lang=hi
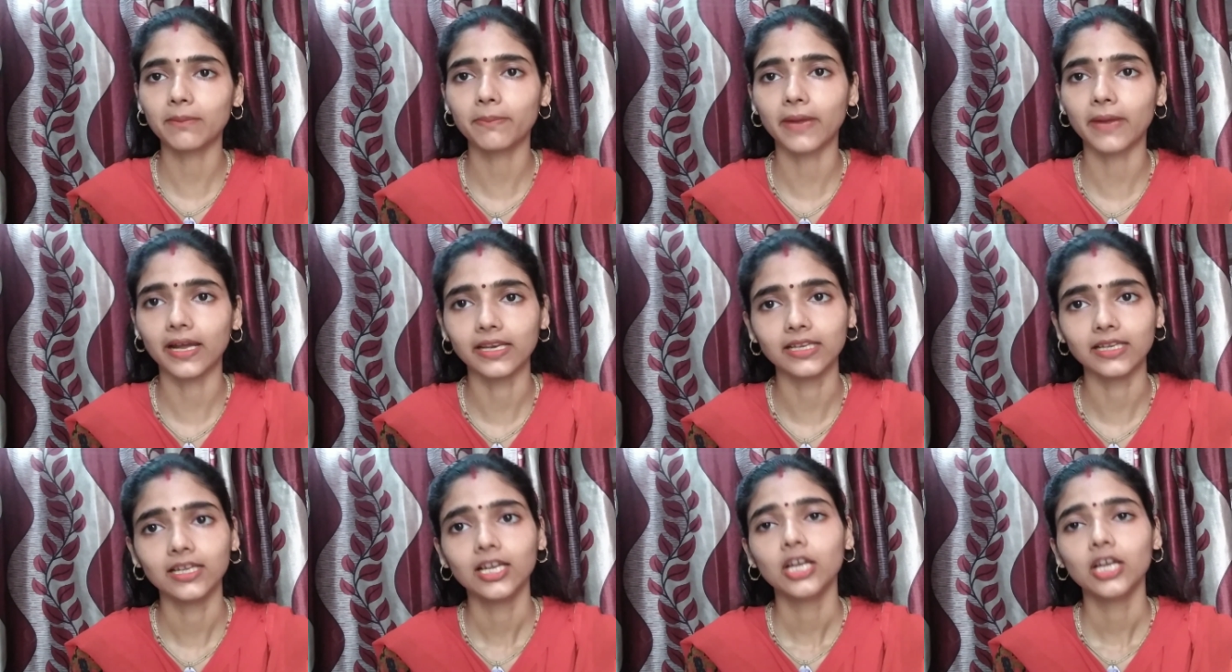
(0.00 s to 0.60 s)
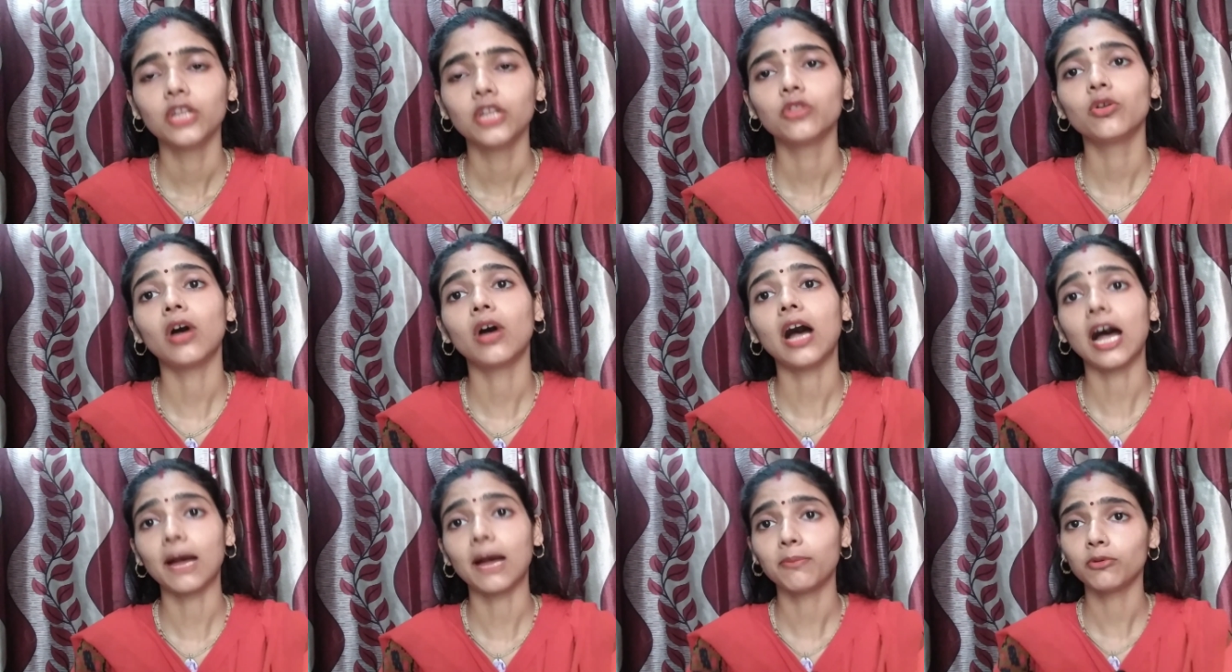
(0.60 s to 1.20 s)
पानी तो
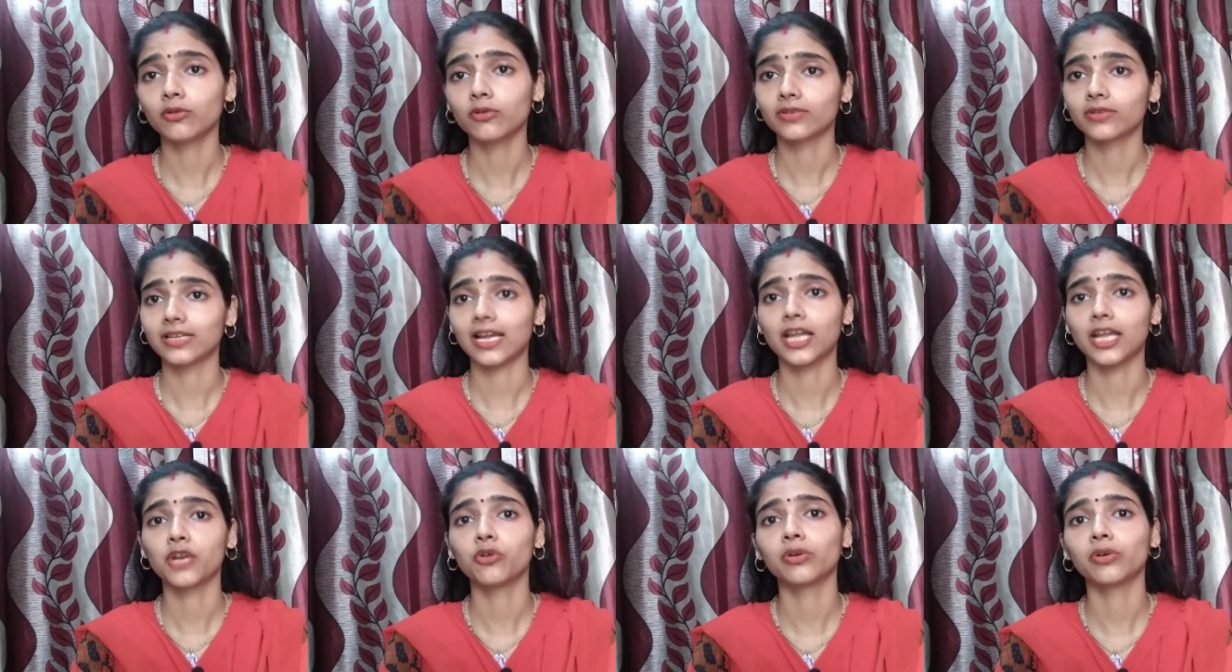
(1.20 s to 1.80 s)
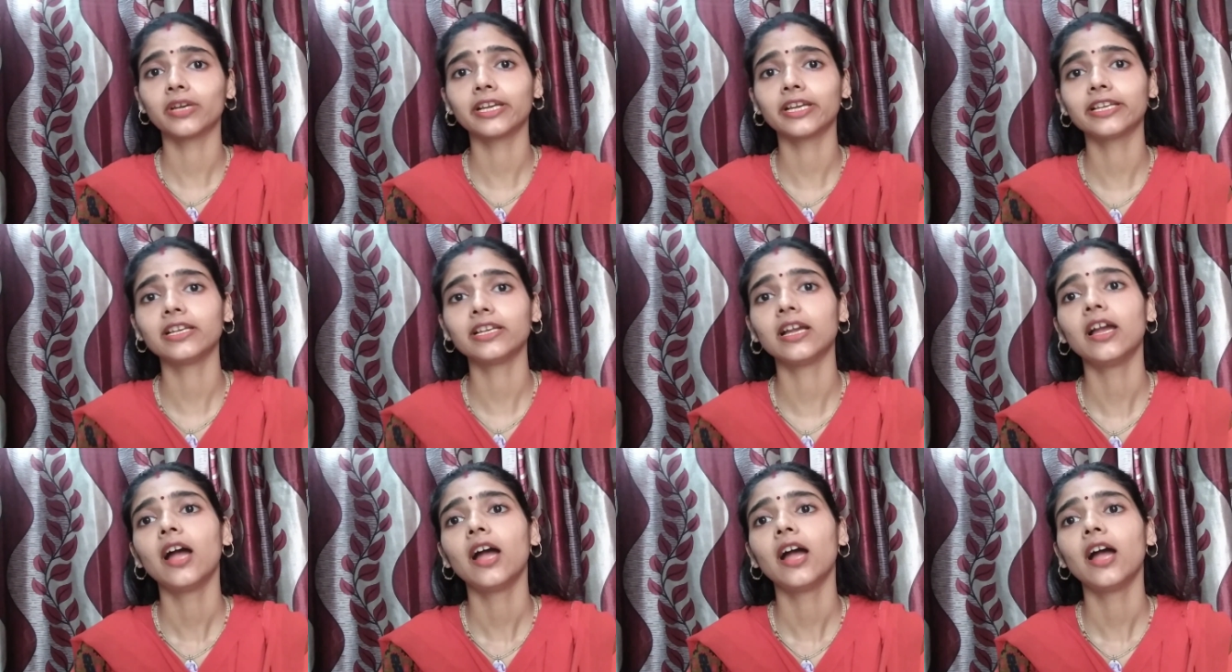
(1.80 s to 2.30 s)
आप लोग कह रहे गए कि